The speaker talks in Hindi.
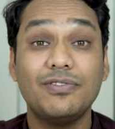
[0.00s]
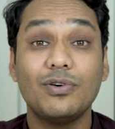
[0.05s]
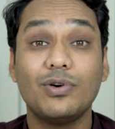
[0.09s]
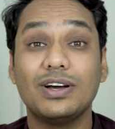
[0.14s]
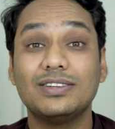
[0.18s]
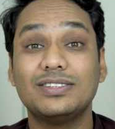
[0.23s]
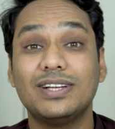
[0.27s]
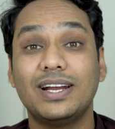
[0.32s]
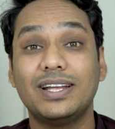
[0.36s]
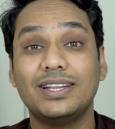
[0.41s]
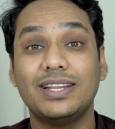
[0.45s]

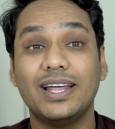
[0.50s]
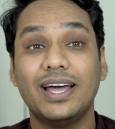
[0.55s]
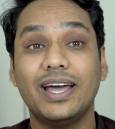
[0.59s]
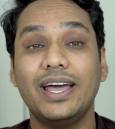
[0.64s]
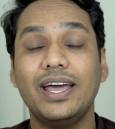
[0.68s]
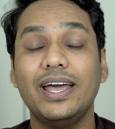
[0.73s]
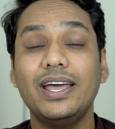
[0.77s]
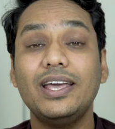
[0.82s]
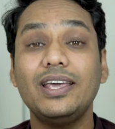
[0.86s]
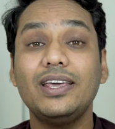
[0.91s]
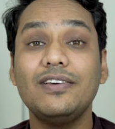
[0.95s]
फोकस रहता
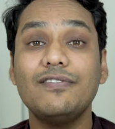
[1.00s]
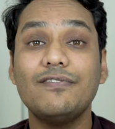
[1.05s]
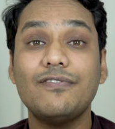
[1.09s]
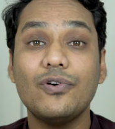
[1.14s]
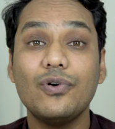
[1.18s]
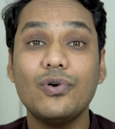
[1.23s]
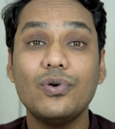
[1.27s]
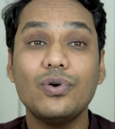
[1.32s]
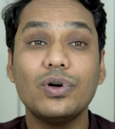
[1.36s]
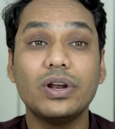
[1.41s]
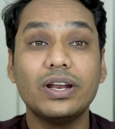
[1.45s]
है कि
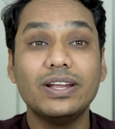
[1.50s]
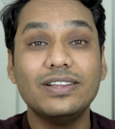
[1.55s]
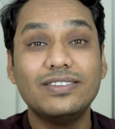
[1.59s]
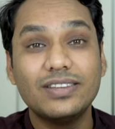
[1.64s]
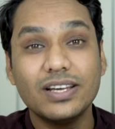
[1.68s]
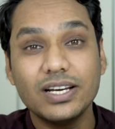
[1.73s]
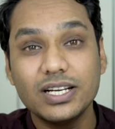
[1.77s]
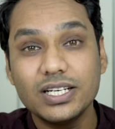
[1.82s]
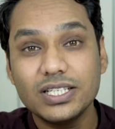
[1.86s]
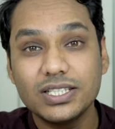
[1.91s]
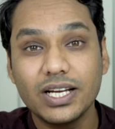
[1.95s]
वो
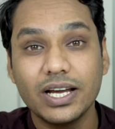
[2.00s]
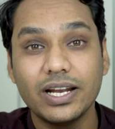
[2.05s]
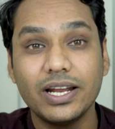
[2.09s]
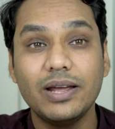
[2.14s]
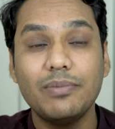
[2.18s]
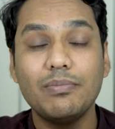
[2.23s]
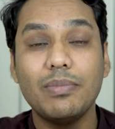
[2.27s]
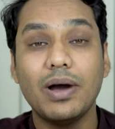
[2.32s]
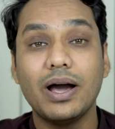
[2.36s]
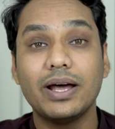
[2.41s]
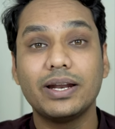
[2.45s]
रिसर्च
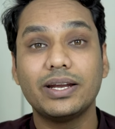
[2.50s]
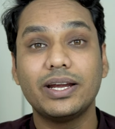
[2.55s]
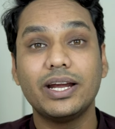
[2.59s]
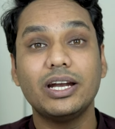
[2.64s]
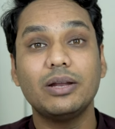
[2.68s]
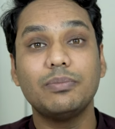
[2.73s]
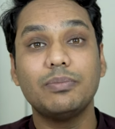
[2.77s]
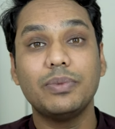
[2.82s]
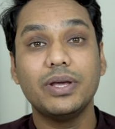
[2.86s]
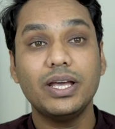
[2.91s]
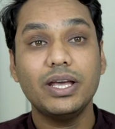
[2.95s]
करे
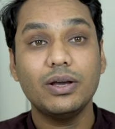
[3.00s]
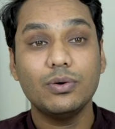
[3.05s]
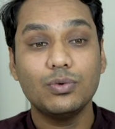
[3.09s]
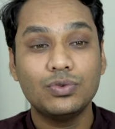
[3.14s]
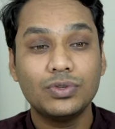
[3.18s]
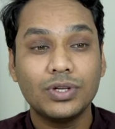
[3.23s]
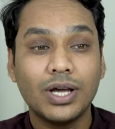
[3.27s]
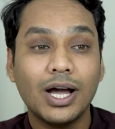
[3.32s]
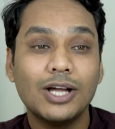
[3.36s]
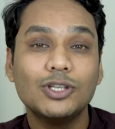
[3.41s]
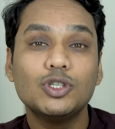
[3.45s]
मार्केट में
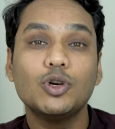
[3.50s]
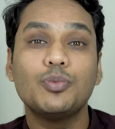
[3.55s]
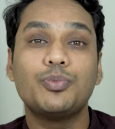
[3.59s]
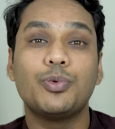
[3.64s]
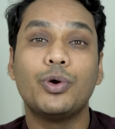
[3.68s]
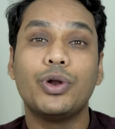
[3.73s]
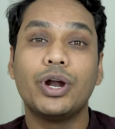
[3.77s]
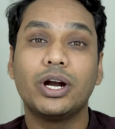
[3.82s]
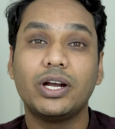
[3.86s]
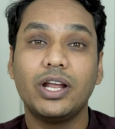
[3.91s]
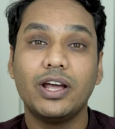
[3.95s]
उसका जो
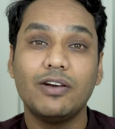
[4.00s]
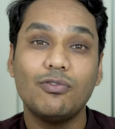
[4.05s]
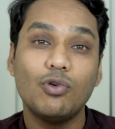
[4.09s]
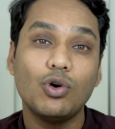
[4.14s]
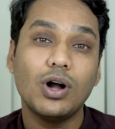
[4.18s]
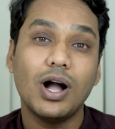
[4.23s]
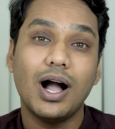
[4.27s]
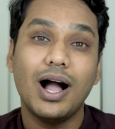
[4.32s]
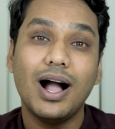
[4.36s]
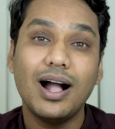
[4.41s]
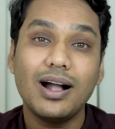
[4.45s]
प्रोडक्ट है वो
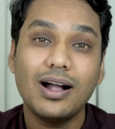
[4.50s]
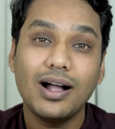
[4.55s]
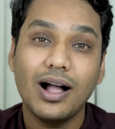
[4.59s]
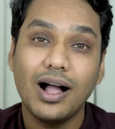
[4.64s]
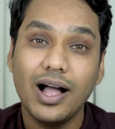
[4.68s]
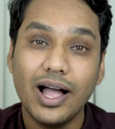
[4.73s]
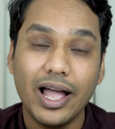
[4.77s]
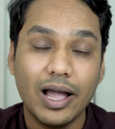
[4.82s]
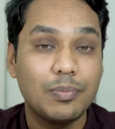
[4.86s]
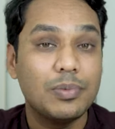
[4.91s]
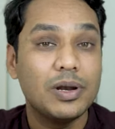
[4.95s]
कहाँ
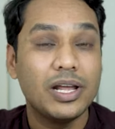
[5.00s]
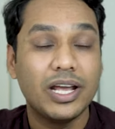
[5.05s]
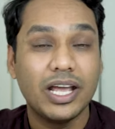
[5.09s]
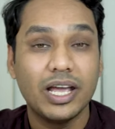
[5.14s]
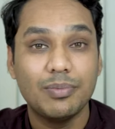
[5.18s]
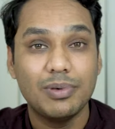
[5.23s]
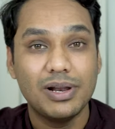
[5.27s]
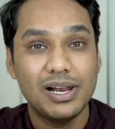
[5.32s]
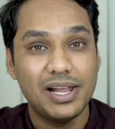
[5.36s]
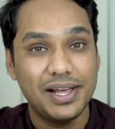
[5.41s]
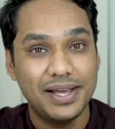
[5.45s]
कहाँ
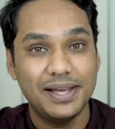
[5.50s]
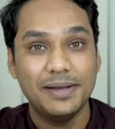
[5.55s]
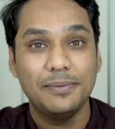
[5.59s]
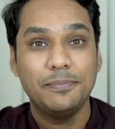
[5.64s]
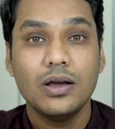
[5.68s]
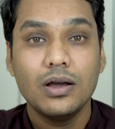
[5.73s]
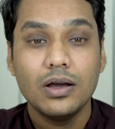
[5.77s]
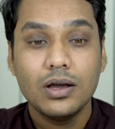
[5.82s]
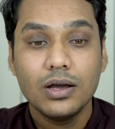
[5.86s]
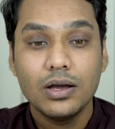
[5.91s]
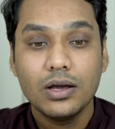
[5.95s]
एप्लीकेबल है
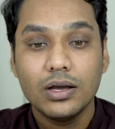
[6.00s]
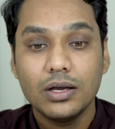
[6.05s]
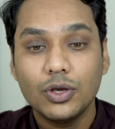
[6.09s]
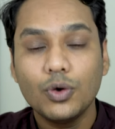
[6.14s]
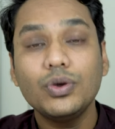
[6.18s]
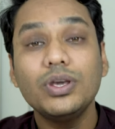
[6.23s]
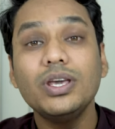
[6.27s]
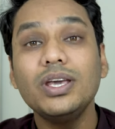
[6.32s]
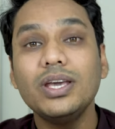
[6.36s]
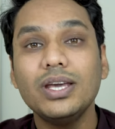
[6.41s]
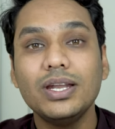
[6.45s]

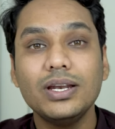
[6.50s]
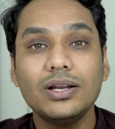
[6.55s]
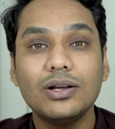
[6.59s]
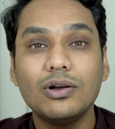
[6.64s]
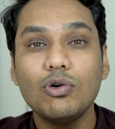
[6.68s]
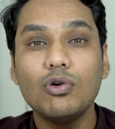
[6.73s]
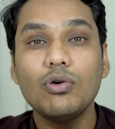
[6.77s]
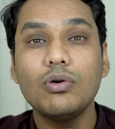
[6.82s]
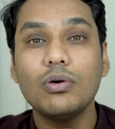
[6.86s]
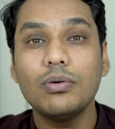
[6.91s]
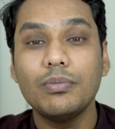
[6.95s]
क्योंकि
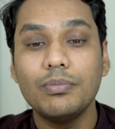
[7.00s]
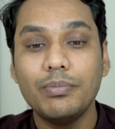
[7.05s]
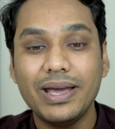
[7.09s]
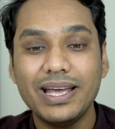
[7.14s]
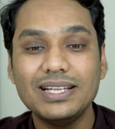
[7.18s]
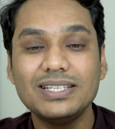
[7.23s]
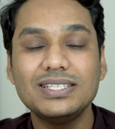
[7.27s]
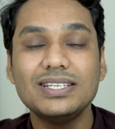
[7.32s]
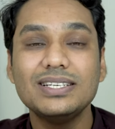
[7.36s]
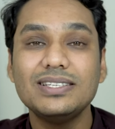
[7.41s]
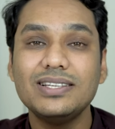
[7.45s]
इनको
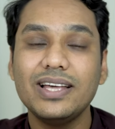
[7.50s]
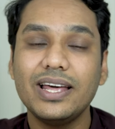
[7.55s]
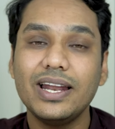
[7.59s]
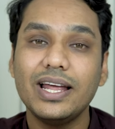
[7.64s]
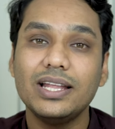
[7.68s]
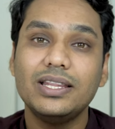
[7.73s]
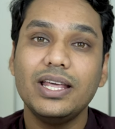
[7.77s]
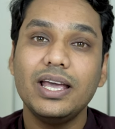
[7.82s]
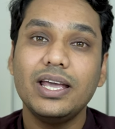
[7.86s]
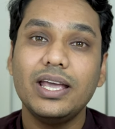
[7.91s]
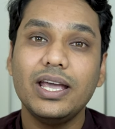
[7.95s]
मेन चीज़ ये
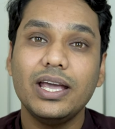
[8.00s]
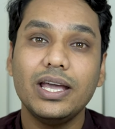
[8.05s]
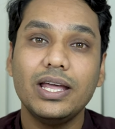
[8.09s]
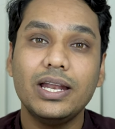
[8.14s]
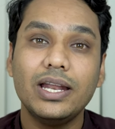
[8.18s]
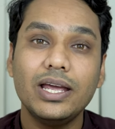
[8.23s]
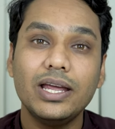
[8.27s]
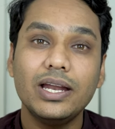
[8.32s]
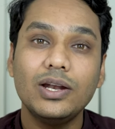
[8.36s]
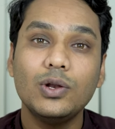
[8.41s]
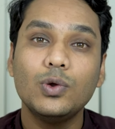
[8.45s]
रहती है कि
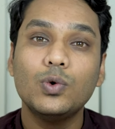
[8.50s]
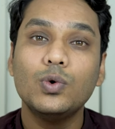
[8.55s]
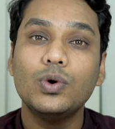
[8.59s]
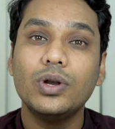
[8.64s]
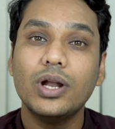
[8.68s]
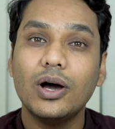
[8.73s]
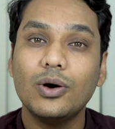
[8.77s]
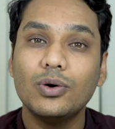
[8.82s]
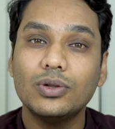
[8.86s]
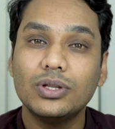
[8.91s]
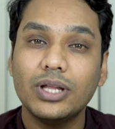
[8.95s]
इन्हें
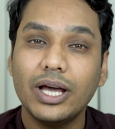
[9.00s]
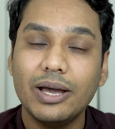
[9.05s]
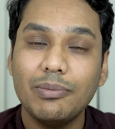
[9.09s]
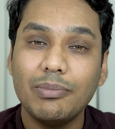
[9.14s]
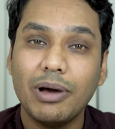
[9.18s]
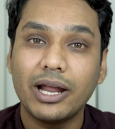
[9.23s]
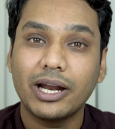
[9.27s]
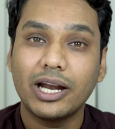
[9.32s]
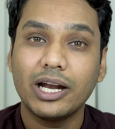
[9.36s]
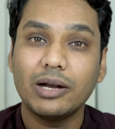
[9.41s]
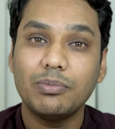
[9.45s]
ढूंढना होता है
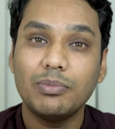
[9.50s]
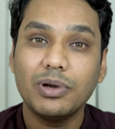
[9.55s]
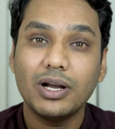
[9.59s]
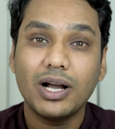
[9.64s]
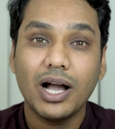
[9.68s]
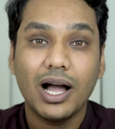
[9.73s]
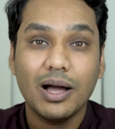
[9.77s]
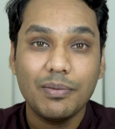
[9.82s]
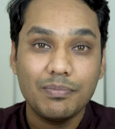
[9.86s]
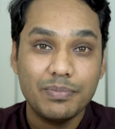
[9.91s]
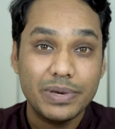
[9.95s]
मार्केट में
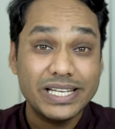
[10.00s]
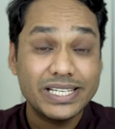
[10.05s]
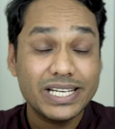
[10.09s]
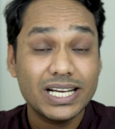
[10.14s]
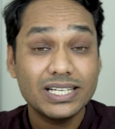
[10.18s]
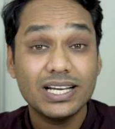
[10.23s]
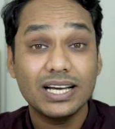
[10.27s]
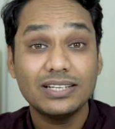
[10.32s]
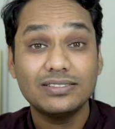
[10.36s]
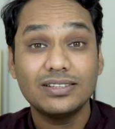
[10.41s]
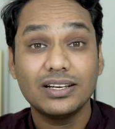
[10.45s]
कहाँ बेचा
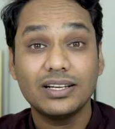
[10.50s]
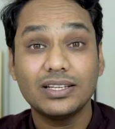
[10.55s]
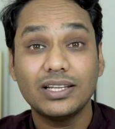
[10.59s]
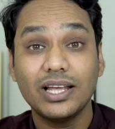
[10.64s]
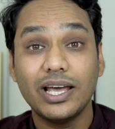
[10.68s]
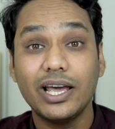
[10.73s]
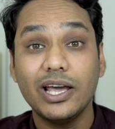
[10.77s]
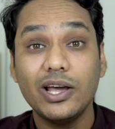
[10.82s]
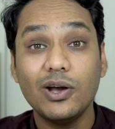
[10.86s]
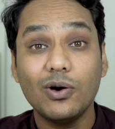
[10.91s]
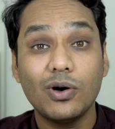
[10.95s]
जा
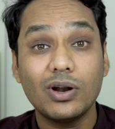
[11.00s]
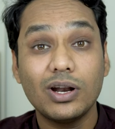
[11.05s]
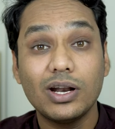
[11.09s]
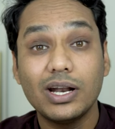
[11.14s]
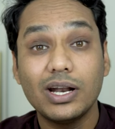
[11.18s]
सकता है और